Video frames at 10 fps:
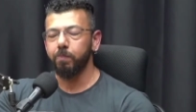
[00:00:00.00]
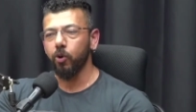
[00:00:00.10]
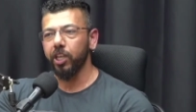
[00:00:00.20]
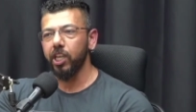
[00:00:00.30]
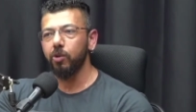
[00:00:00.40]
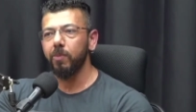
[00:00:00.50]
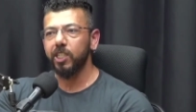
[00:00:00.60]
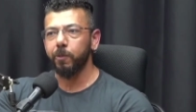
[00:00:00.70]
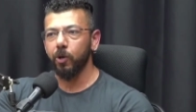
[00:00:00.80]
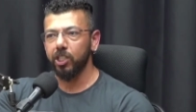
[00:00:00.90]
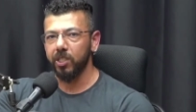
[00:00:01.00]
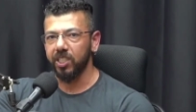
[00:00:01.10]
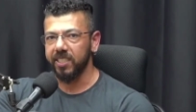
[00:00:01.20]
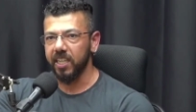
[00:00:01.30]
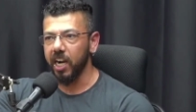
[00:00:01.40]
pouquinho mais próximas
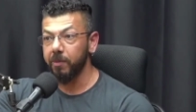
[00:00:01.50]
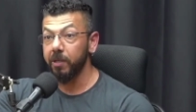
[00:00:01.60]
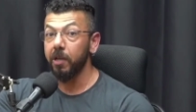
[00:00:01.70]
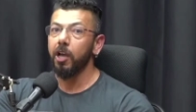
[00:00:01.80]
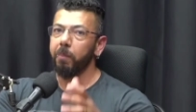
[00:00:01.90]
de SARM.